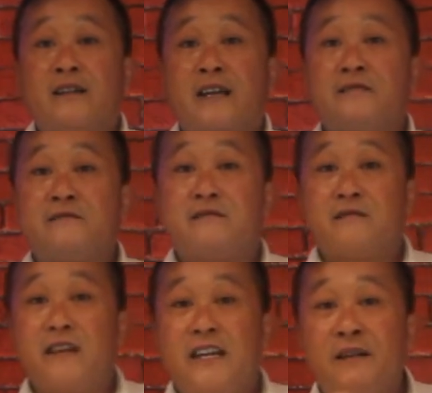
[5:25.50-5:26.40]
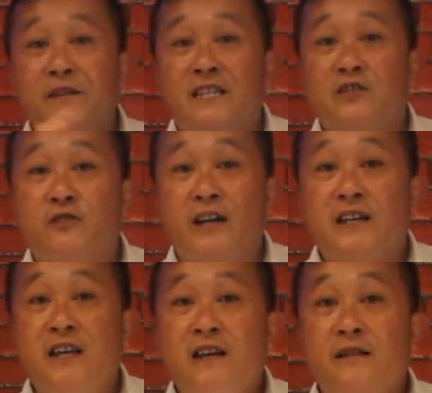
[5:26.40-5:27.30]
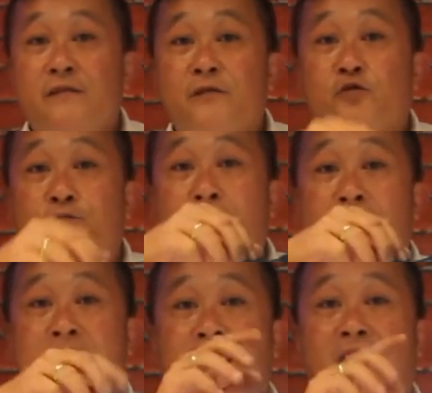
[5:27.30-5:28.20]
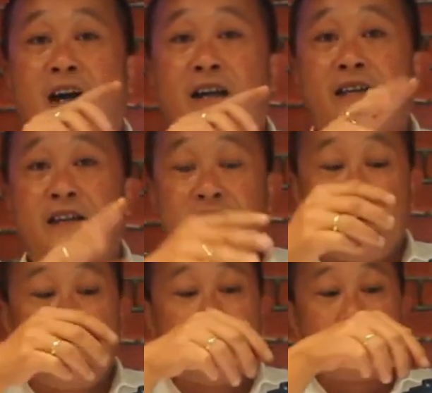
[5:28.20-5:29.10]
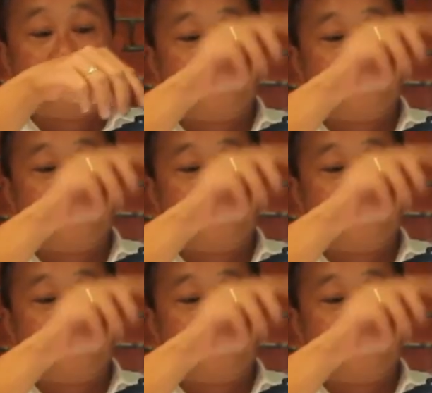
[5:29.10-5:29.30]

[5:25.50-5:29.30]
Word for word: Dan ini bisa juga dirubah cahayanya